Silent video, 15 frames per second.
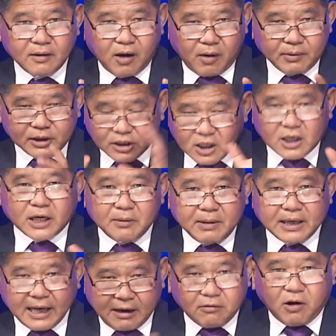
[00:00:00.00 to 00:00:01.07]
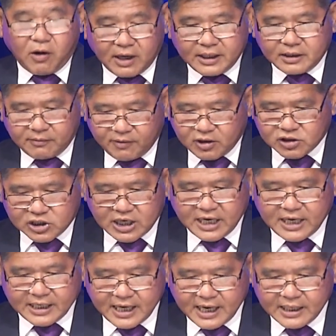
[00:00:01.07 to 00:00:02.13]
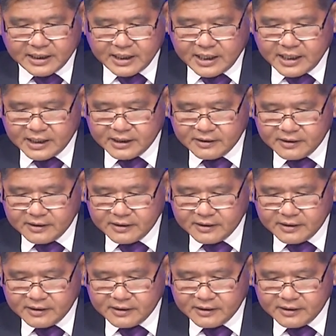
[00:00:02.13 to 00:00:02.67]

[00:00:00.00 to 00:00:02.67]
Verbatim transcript: Họ biết trước khi bị kéo là họ lấy được, họ share ra. Đó.